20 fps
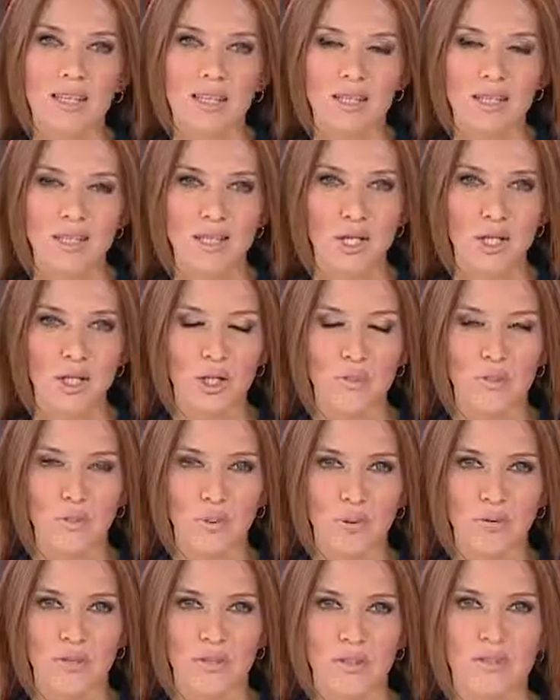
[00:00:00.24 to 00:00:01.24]
Настоящий
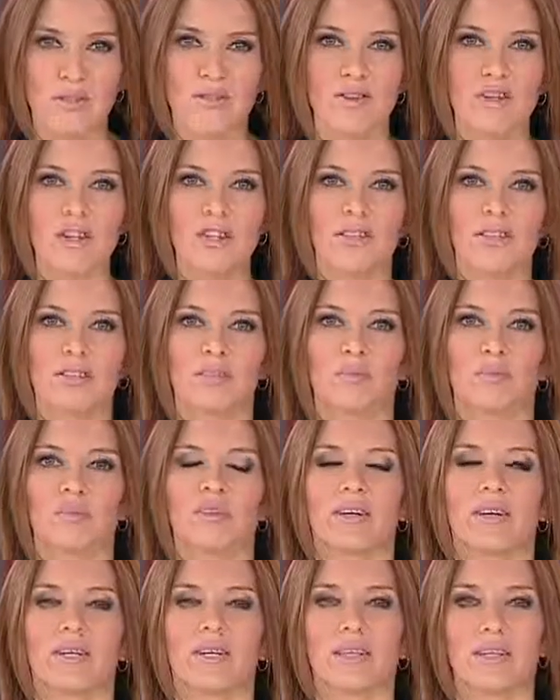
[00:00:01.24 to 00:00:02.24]
подвиг совершила
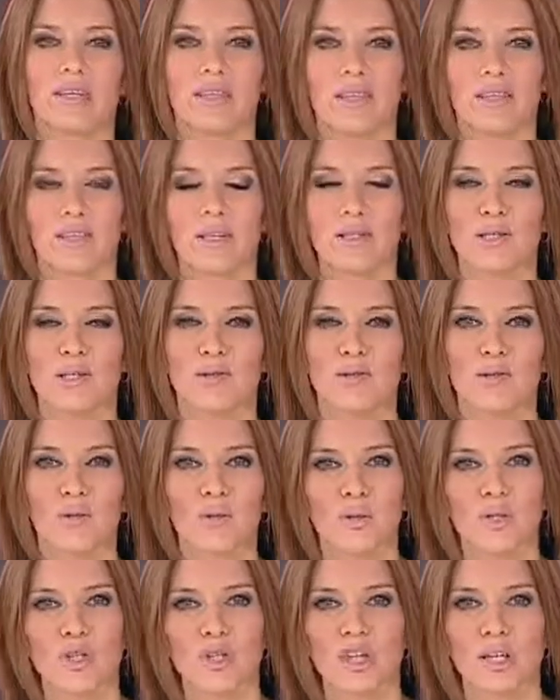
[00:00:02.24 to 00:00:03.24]
повариха из китайского
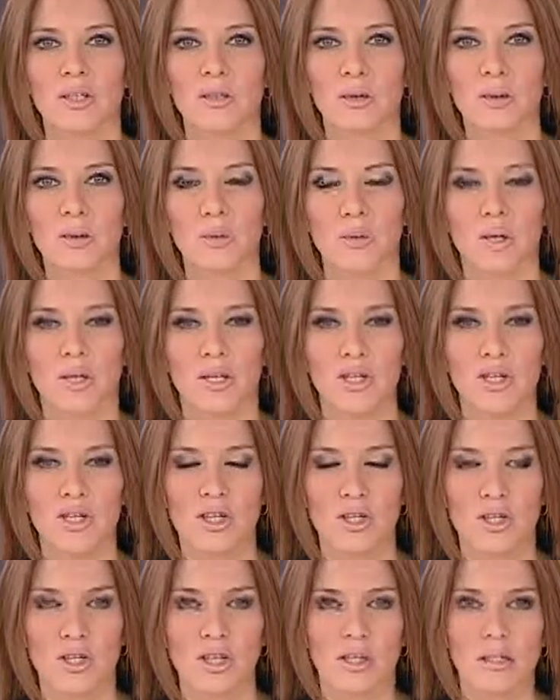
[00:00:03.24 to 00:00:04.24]
города Шанту.
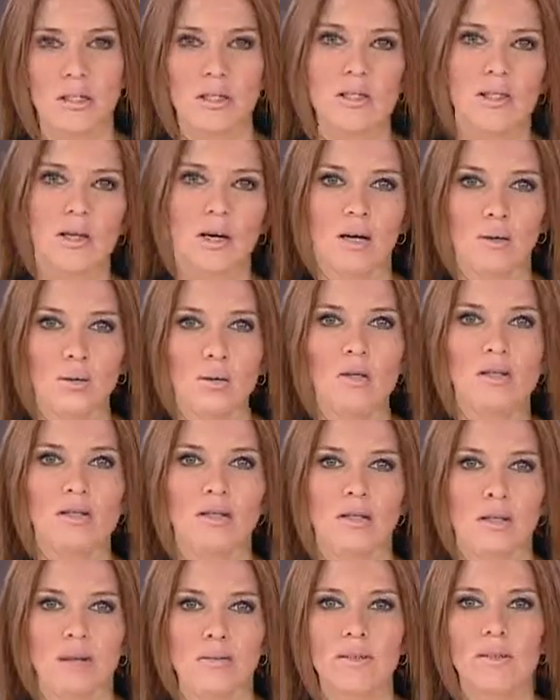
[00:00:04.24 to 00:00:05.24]
Женщина на скаку
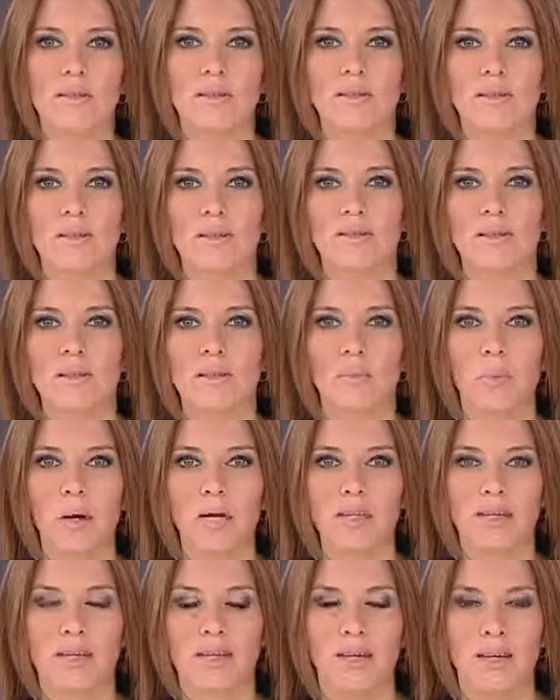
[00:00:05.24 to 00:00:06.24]
остановила дикого
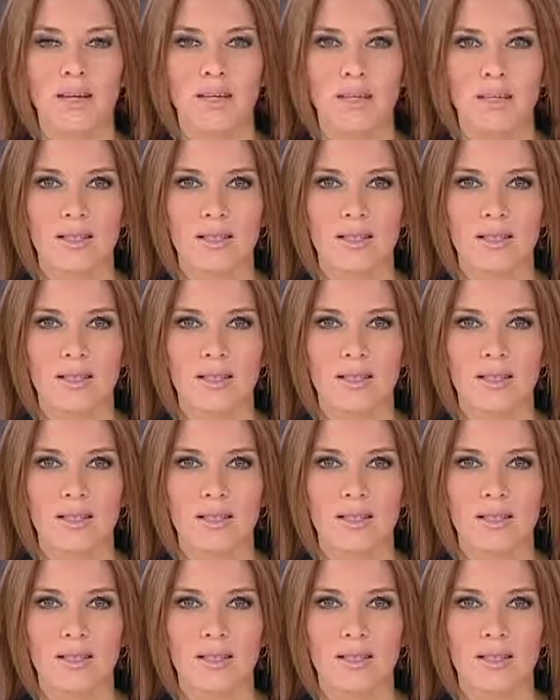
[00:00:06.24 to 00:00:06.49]
кабана.